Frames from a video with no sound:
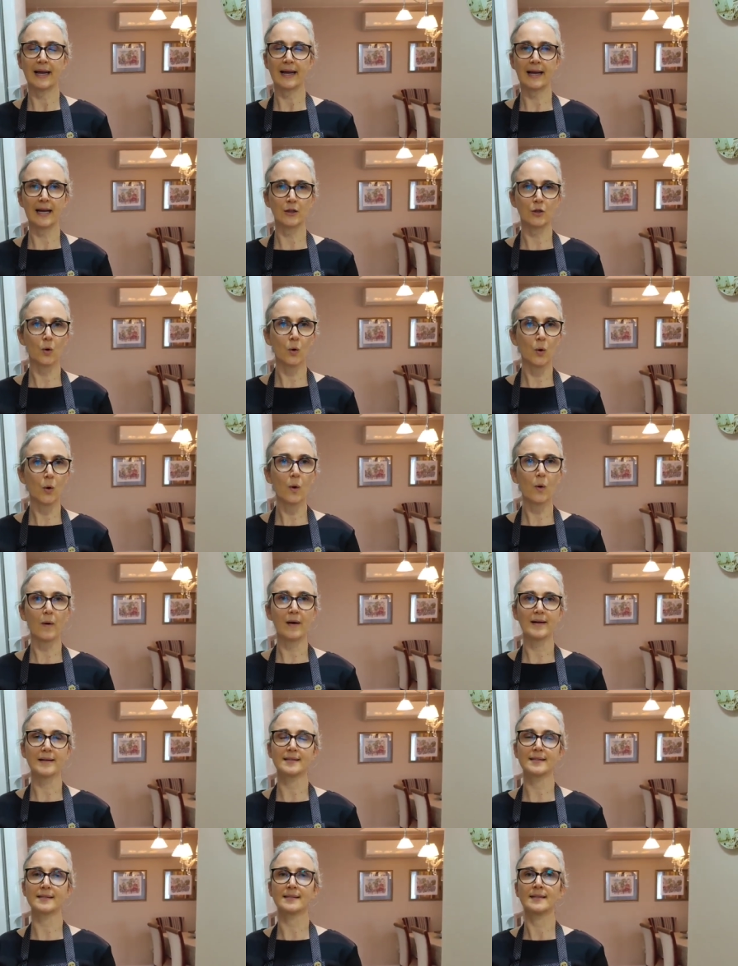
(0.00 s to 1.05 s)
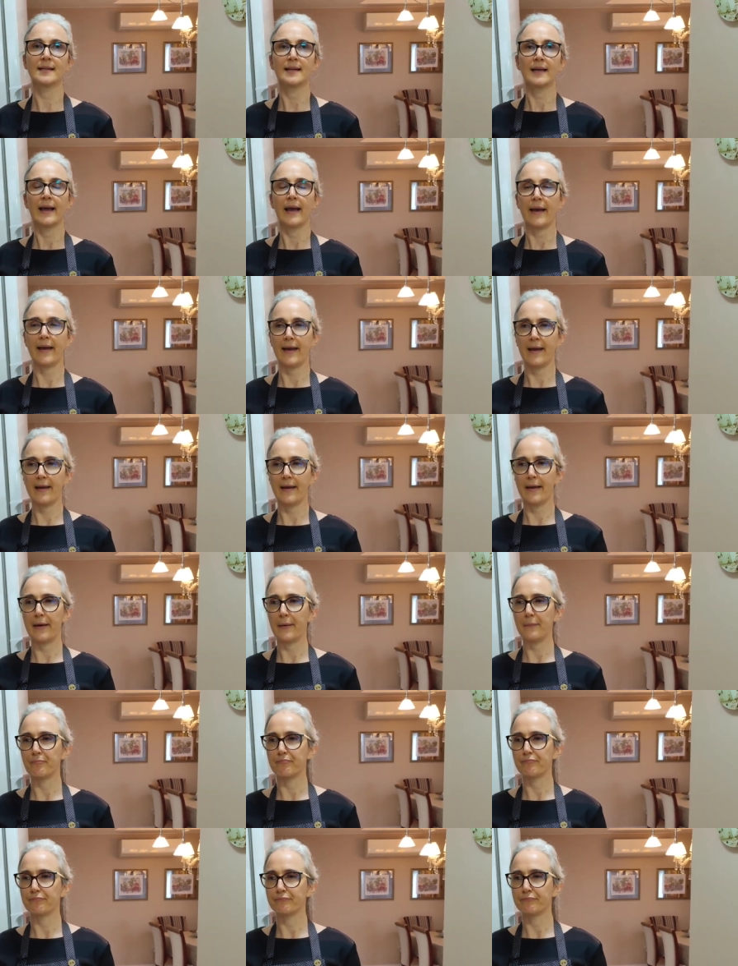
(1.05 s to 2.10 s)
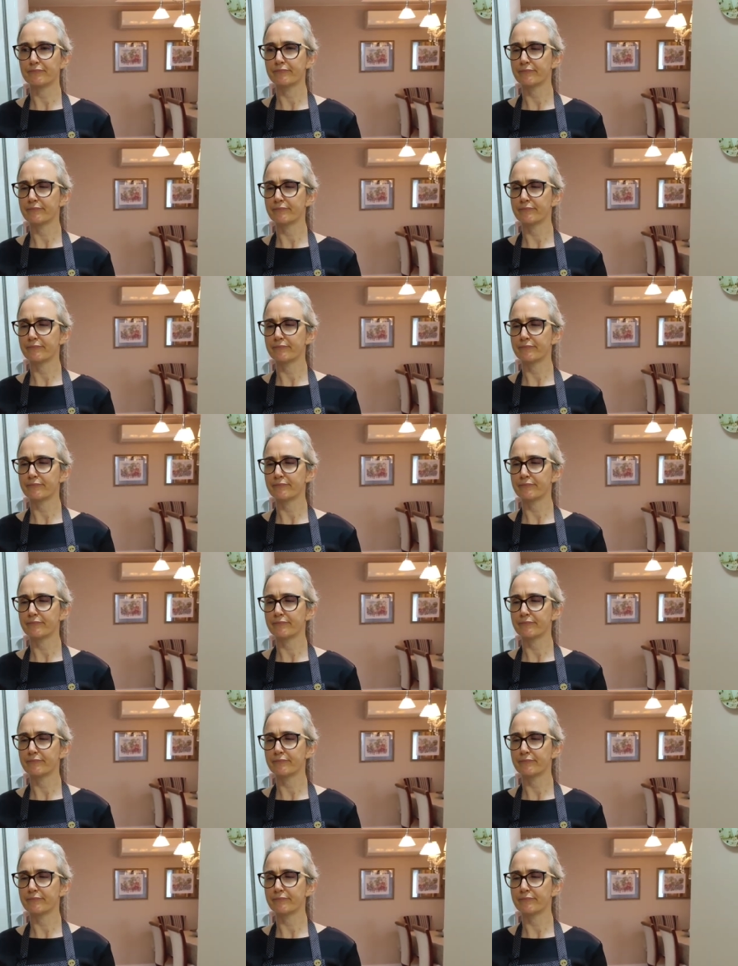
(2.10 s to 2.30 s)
Canoas, é,